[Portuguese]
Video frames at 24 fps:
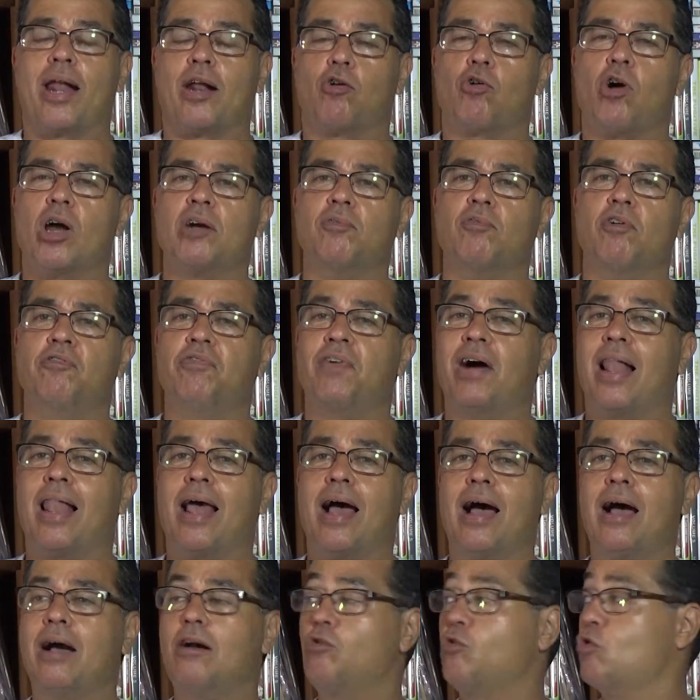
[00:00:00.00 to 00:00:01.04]
ar. Agora eu vou
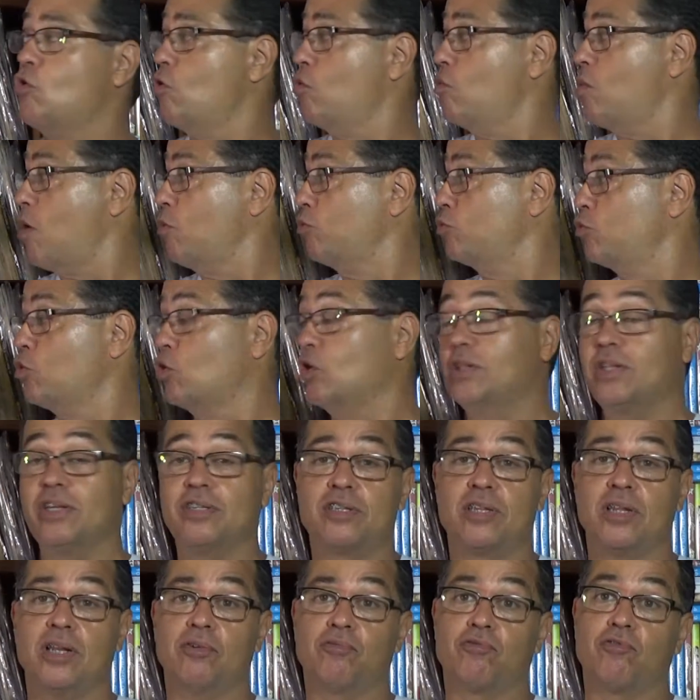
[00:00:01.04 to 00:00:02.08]
falar com o autor
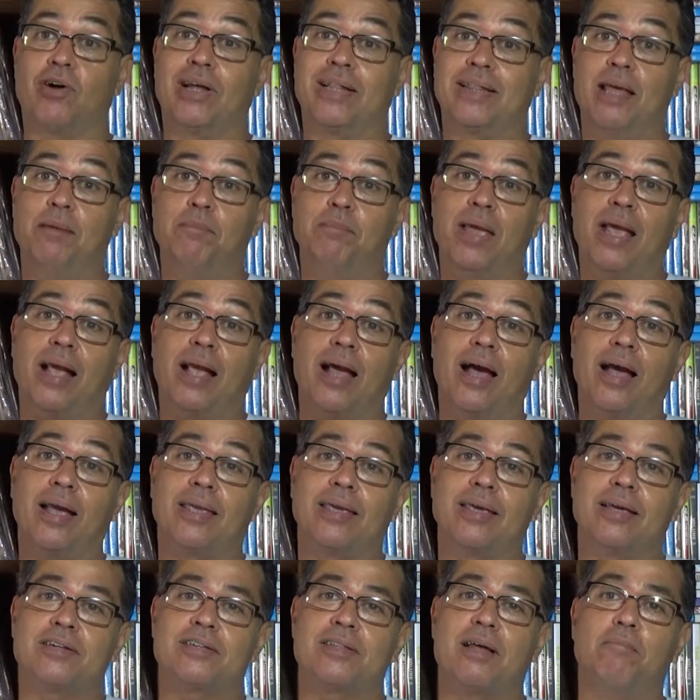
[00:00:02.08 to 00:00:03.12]
desse livro, vou até pegar
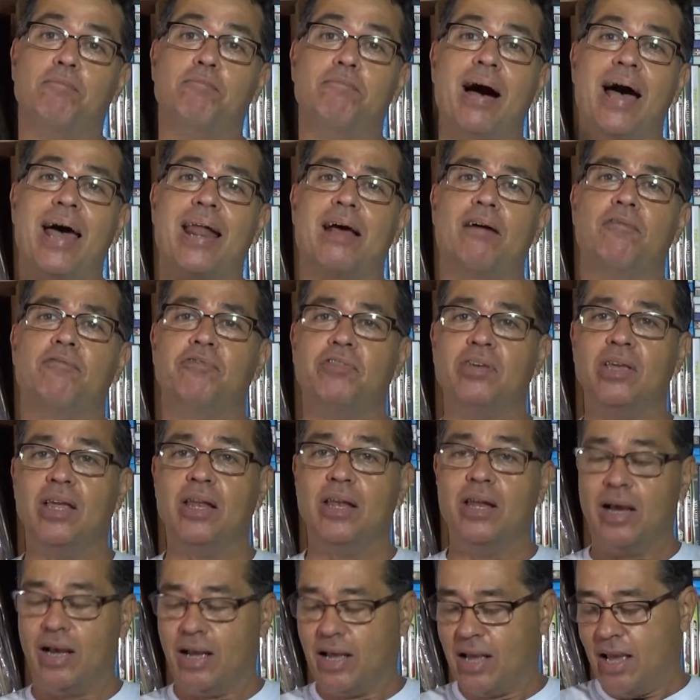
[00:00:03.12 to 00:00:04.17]
aqui esta
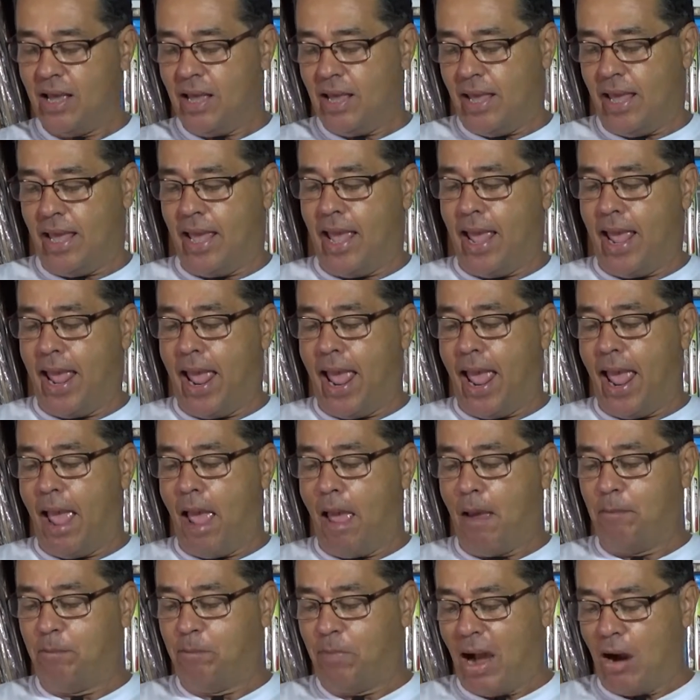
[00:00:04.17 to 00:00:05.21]
maravilha,
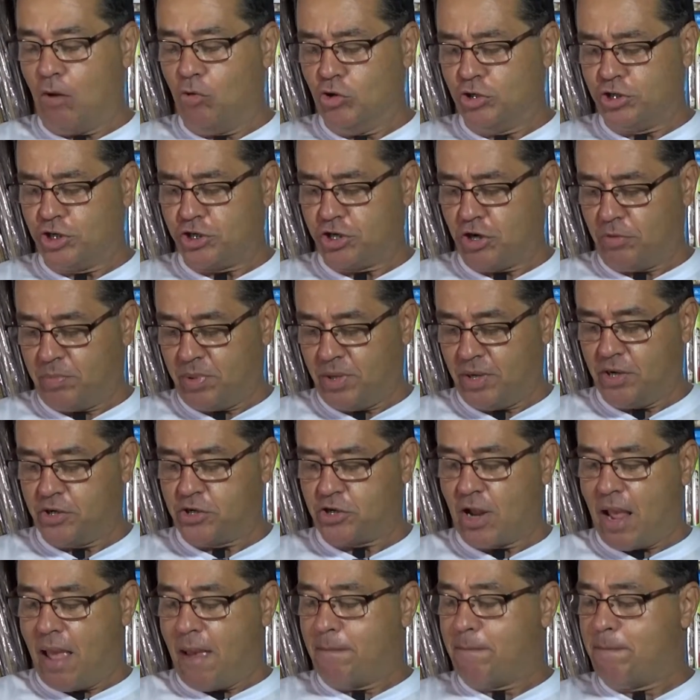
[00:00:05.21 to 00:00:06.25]
é, Baú de
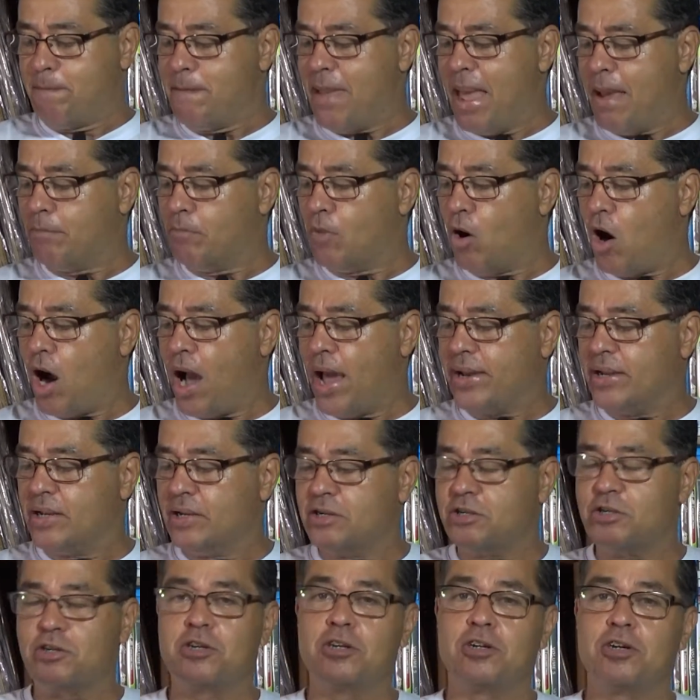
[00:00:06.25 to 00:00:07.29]
Gibis,
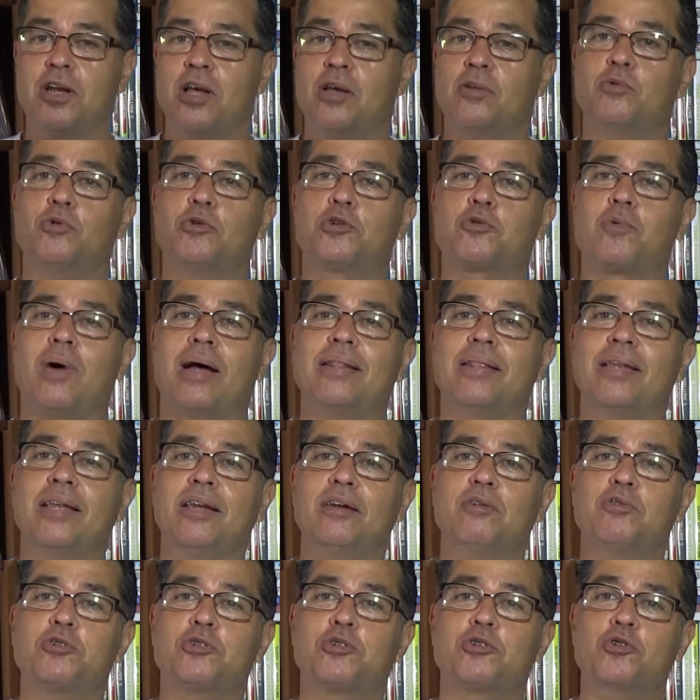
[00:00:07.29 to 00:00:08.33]
Memórias dos
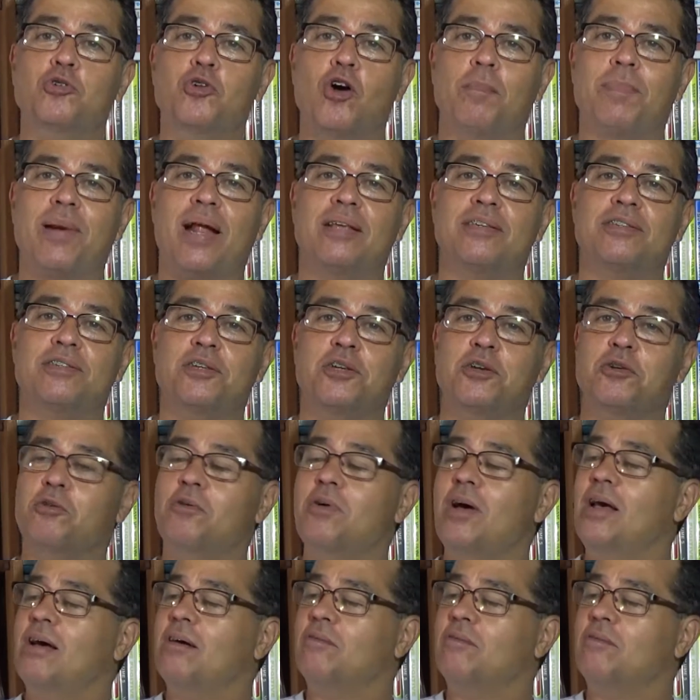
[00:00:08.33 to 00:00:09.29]
Quadrinhos no Brasil.